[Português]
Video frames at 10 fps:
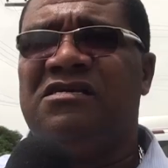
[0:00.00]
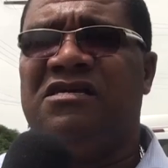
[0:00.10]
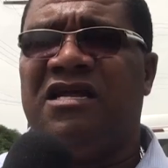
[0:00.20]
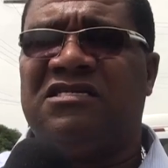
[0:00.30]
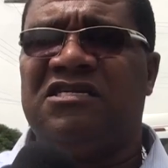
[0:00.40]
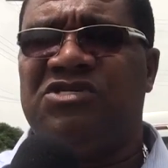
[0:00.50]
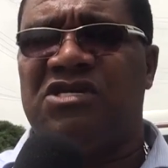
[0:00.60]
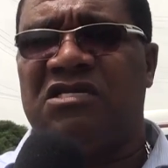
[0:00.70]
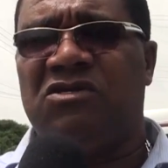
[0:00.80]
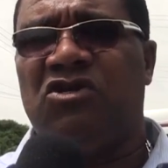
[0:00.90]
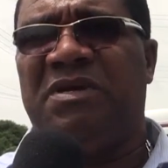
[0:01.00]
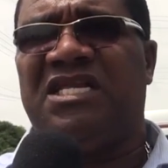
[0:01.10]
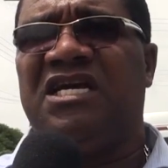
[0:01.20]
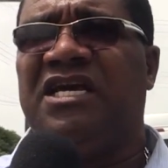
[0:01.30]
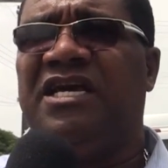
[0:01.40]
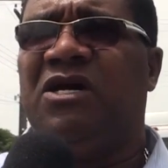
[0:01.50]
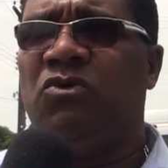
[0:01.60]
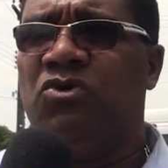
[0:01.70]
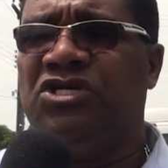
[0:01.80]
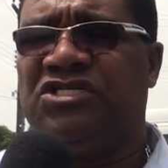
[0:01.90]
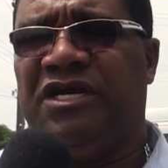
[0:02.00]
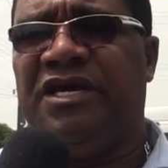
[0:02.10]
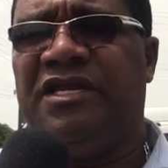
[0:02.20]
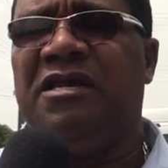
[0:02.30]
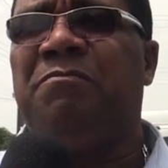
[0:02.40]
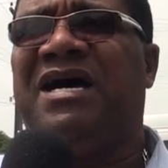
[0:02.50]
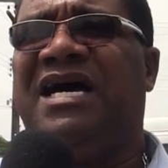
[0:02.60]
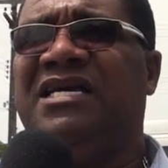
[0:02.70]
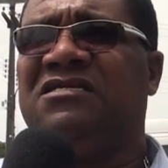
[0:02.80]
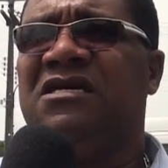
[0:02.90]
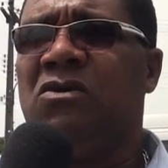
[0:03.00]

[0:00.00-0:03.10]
E graças à administração de Pitangueira, hoje reina em paz,